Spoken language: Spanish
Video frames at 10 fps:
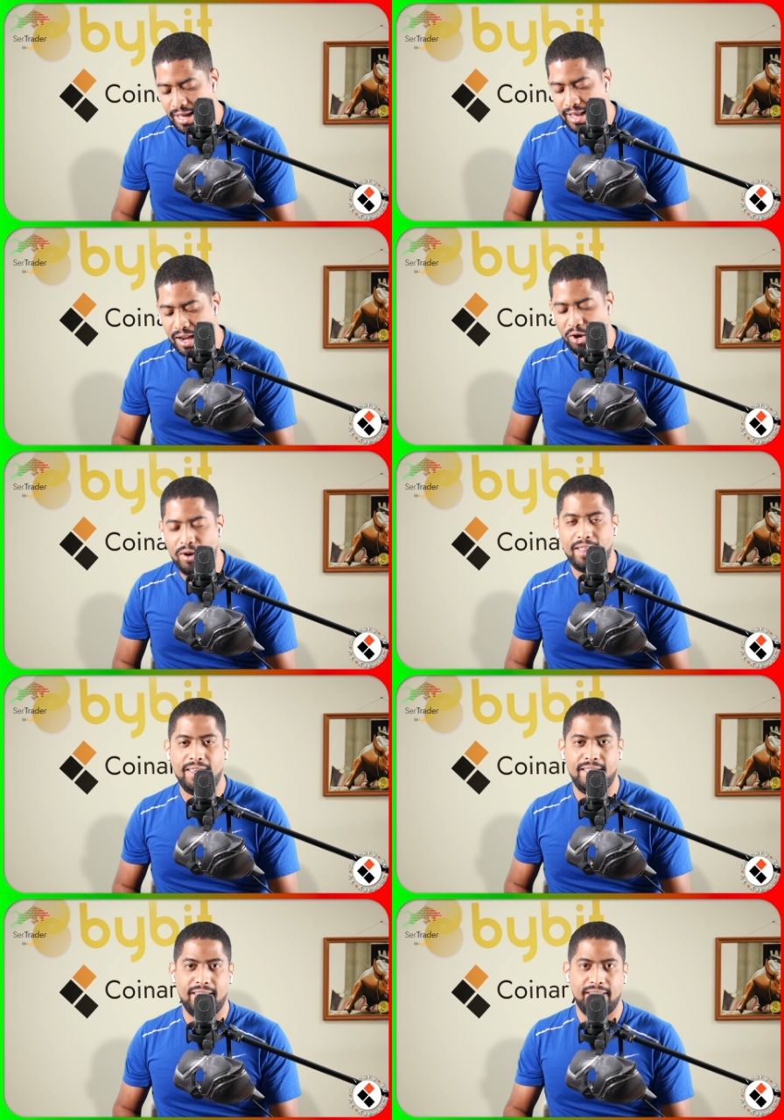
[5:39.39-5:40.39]
a la hora
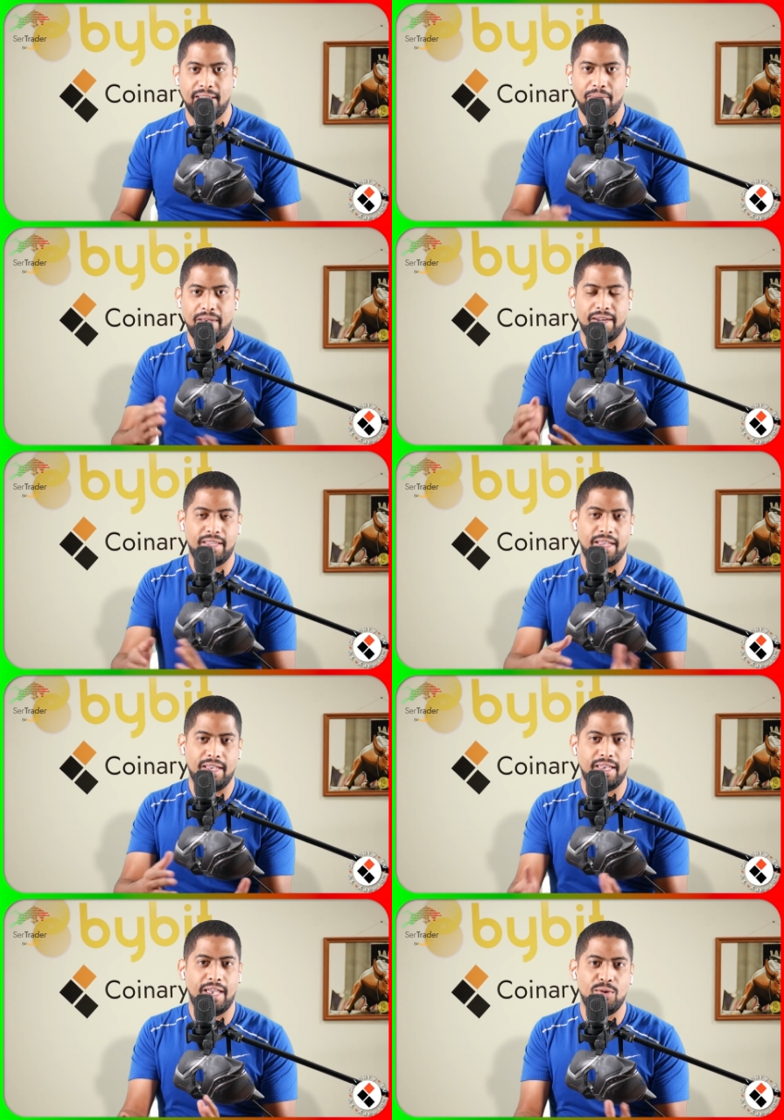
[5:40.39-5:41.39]
de, ver
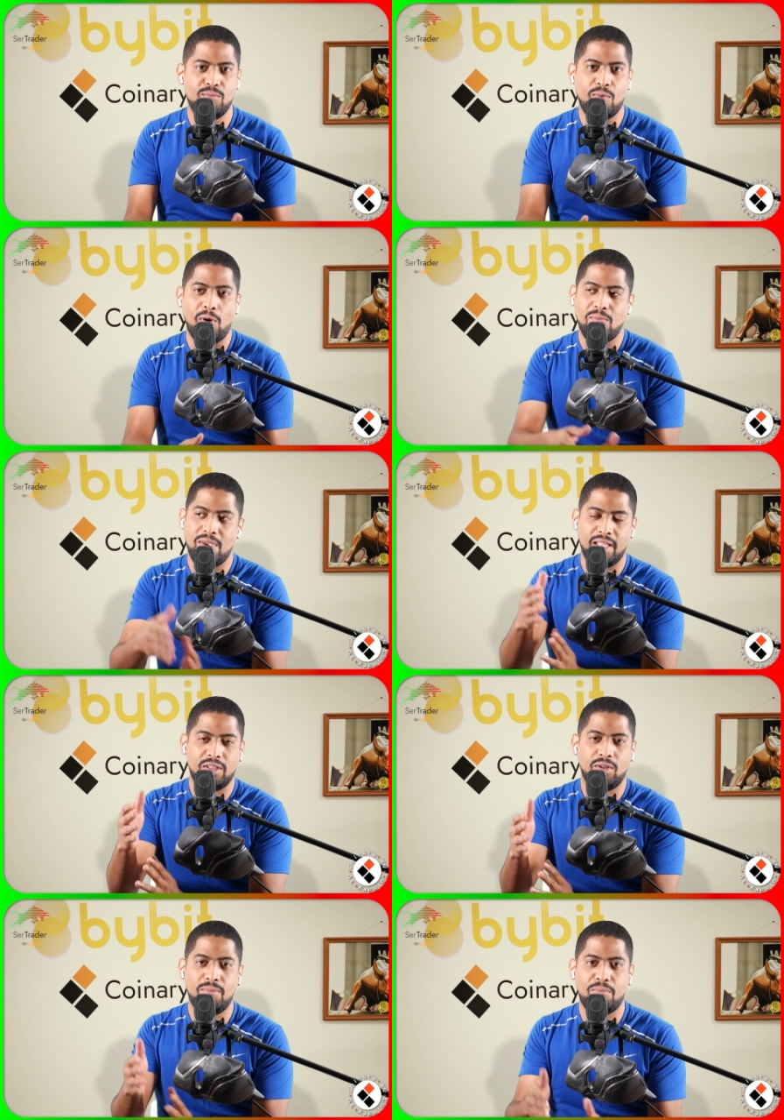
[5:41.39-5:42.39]
que, que, hay un
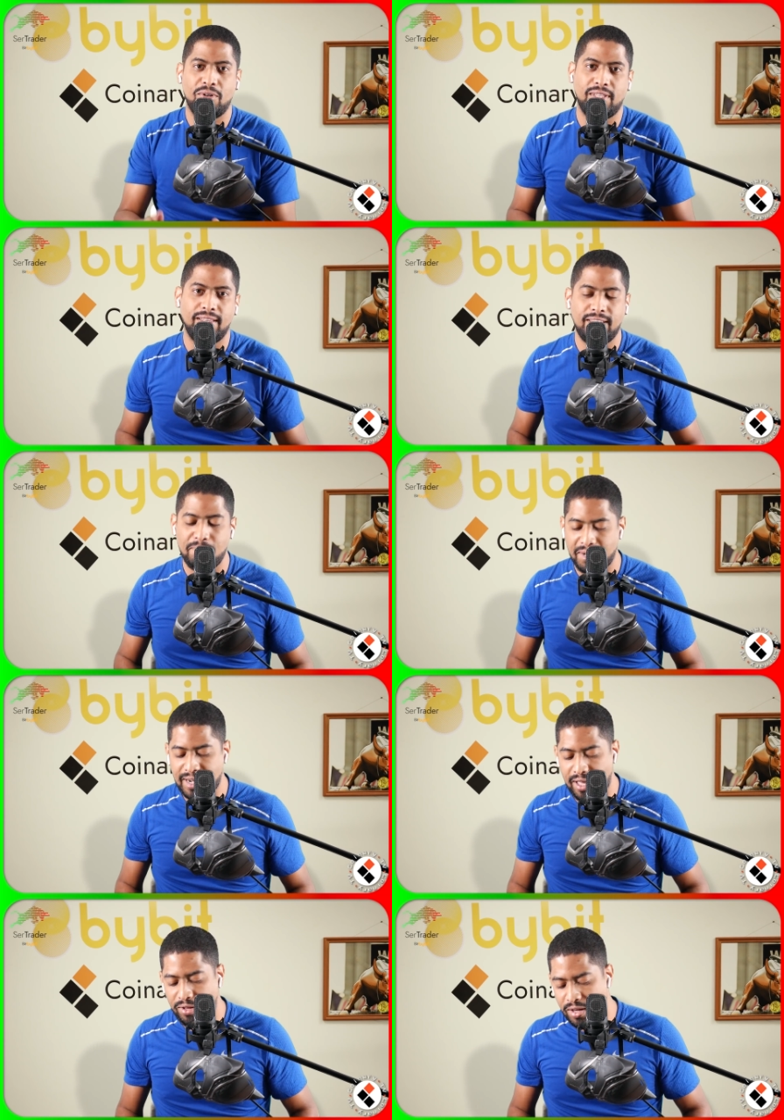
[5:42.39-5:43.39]
movimiento importante del
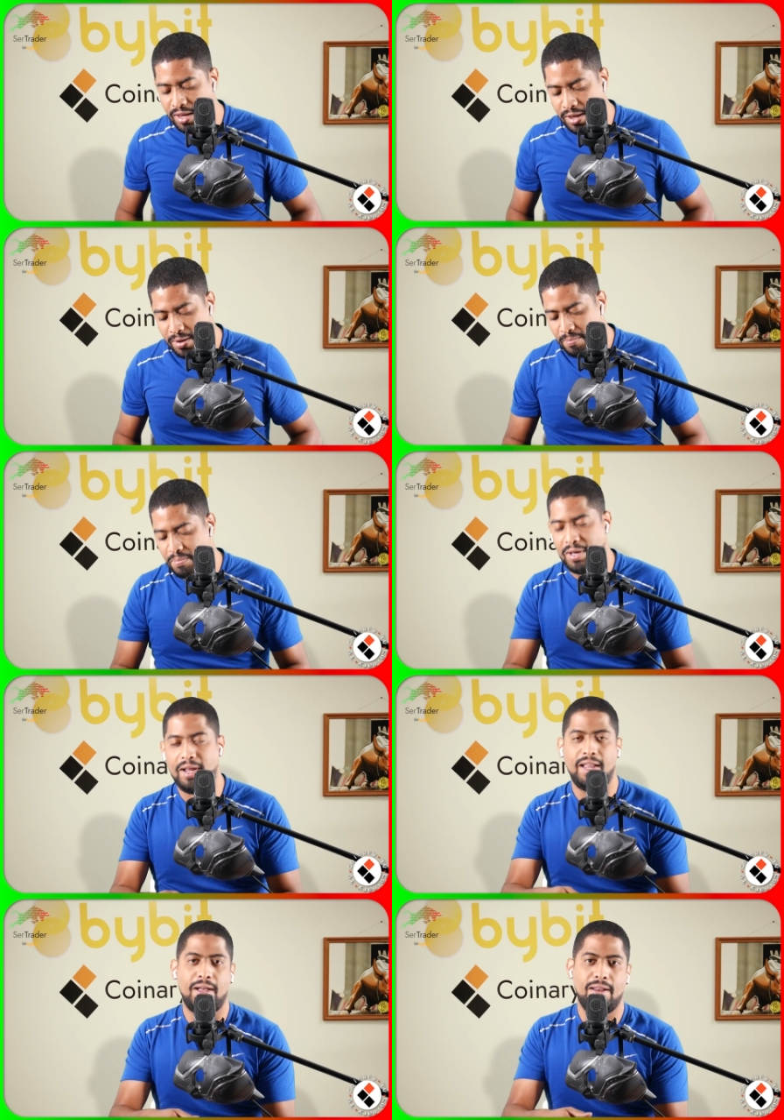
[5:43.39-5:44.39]
mercado
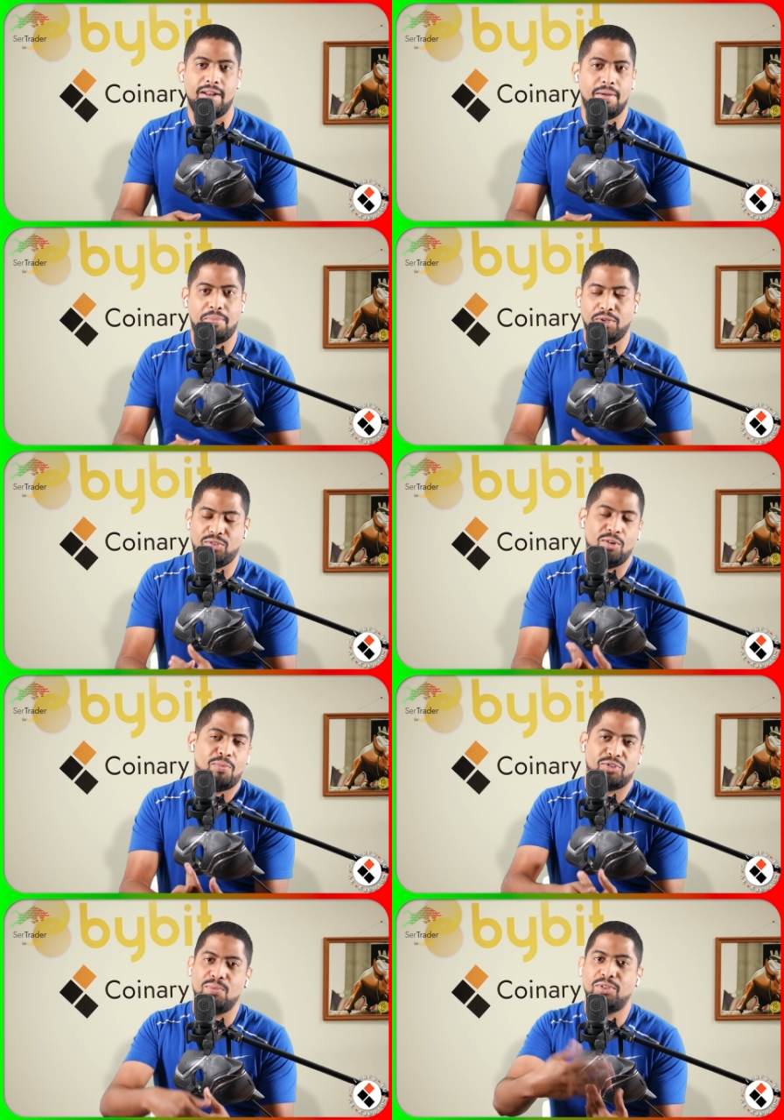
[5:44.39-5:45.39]
para los
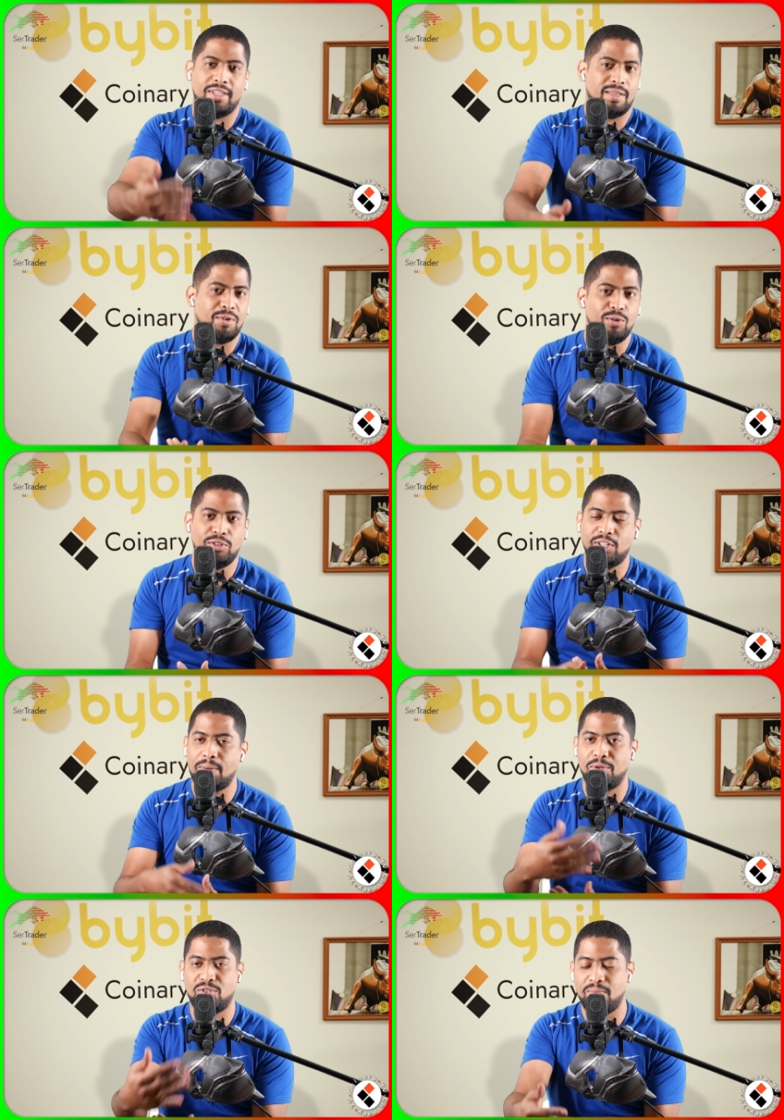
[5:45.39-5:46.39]
próximos 30 minutos,
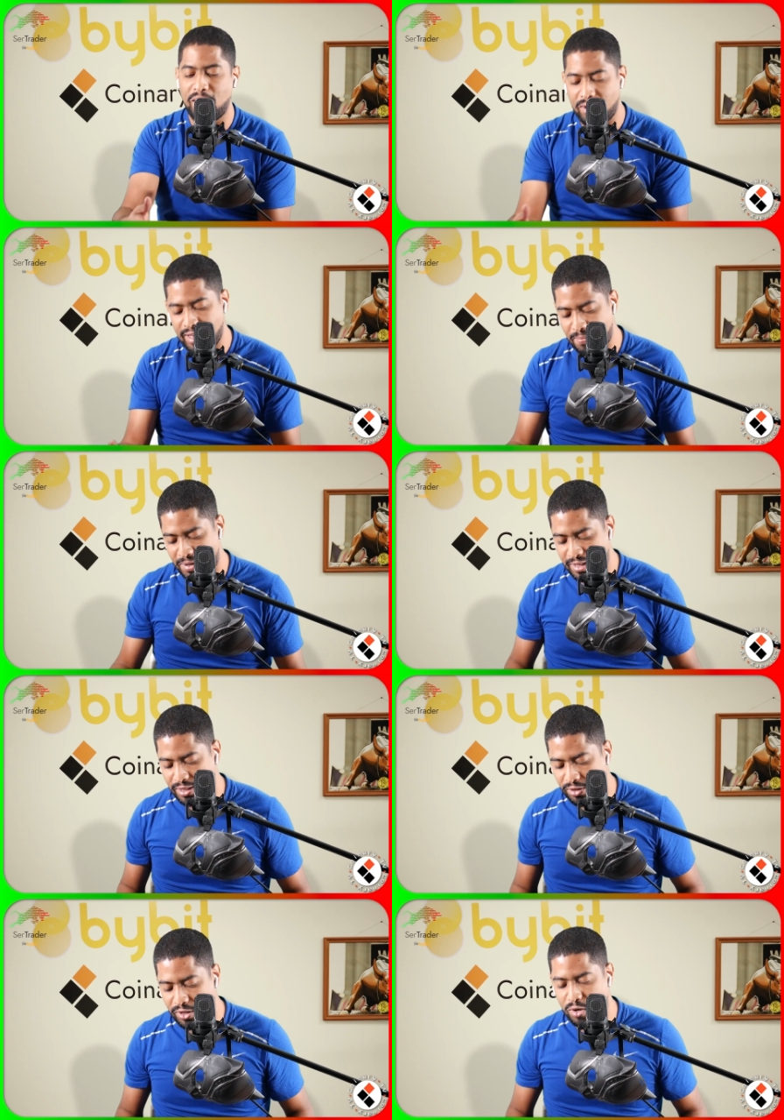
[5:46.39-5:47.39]
la próxima hora,
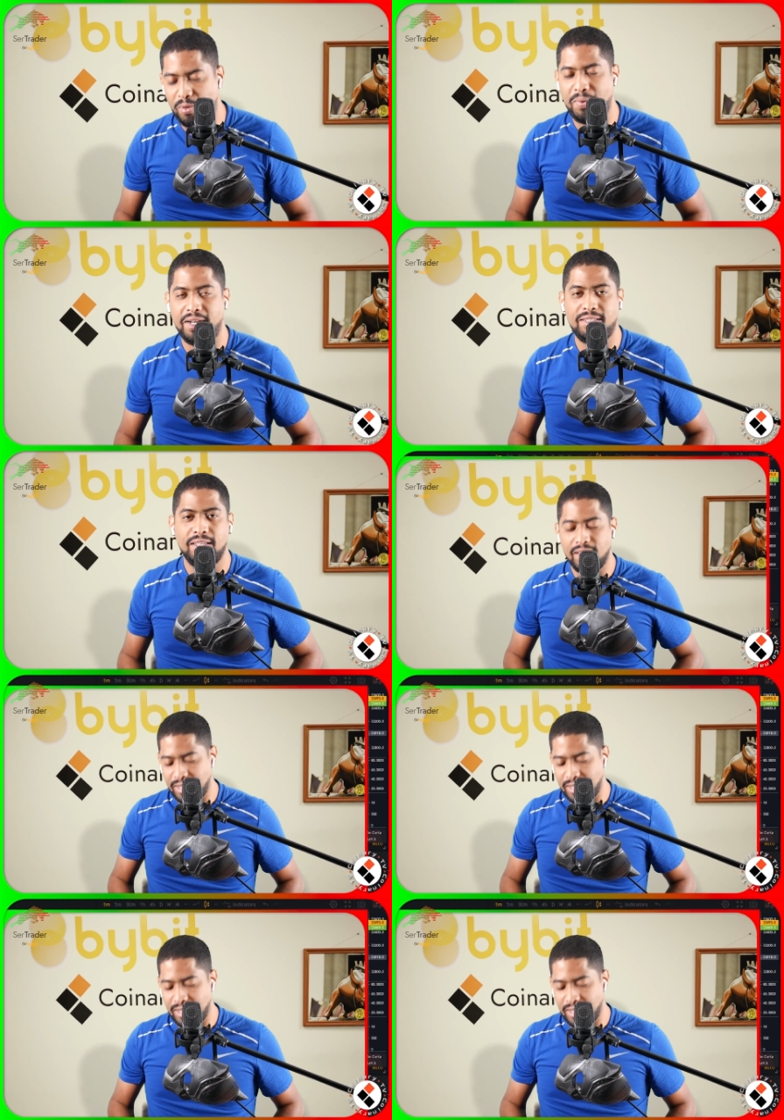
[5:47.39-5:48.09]
dependiendo de cómo operes.